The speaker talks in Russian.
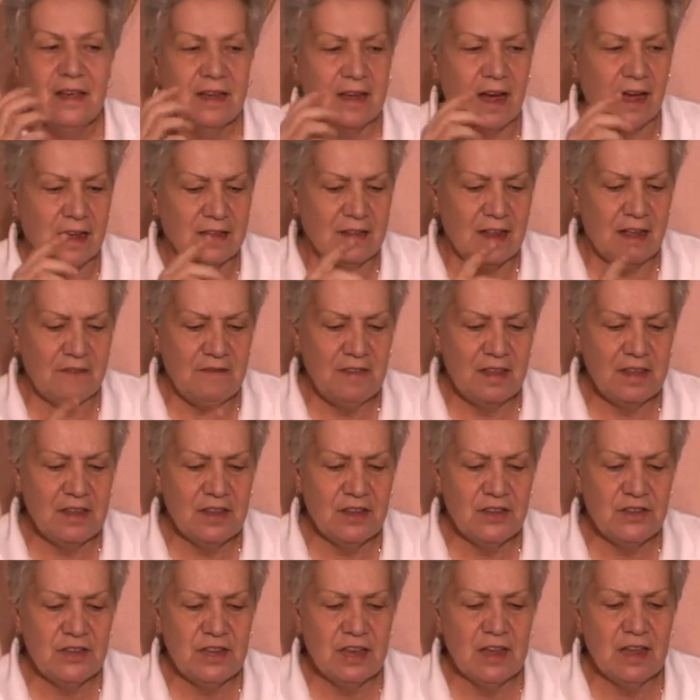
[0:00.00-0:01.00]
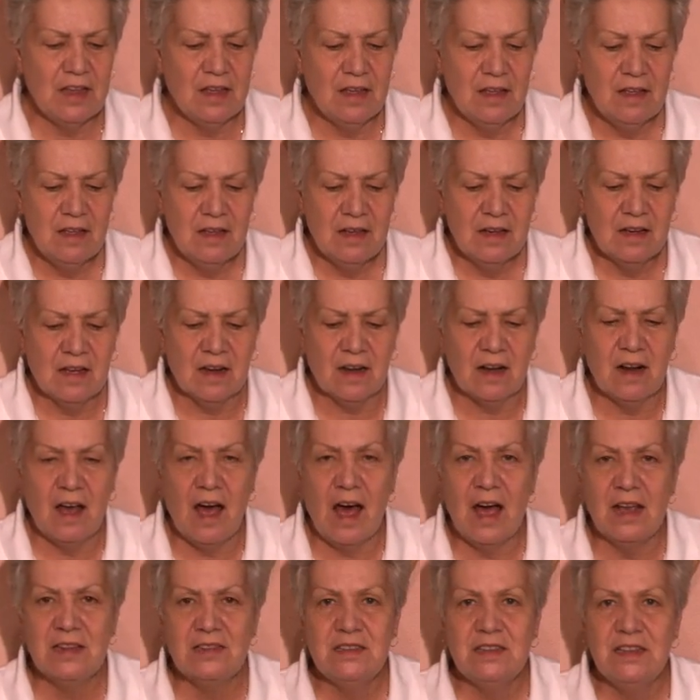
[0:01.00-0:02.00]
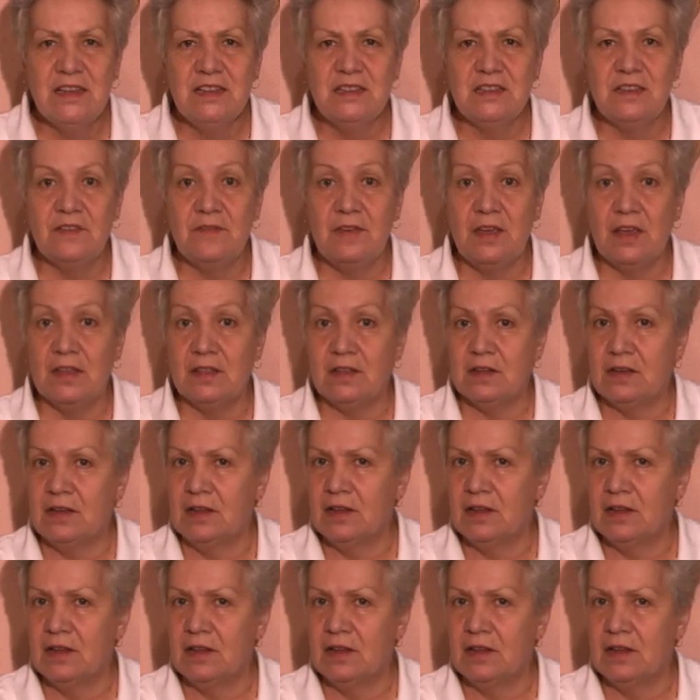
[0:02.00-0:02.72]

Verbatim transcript: Когда видите Красный цвет,